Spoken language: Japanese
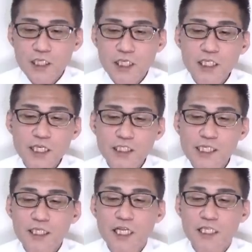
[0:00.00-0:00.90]
新設
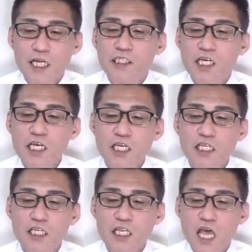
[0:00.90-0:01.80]
団体で税
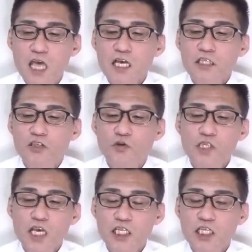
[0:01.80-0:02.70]
金で助
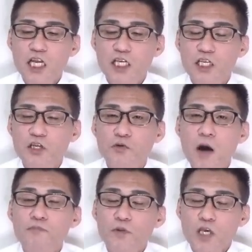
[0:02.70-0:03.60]
成しない理由
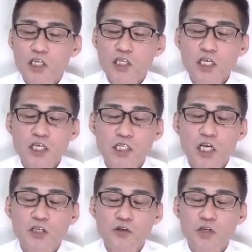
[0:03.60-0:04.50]
は、え新規
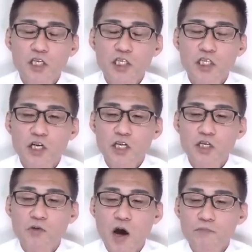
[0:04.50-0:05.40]
参入禁止の理
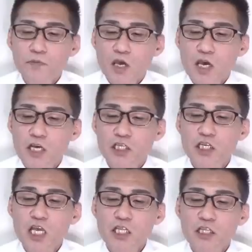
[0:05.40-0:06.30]
由は、え
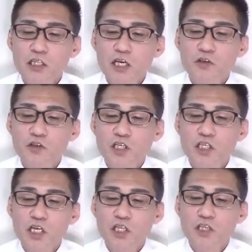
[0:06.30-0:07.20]
支援団体の新
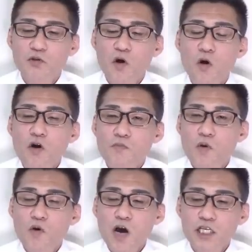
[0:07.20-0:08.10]
規参入を
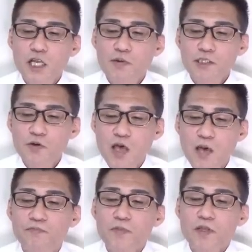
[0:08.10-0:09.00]
妨害してますよね。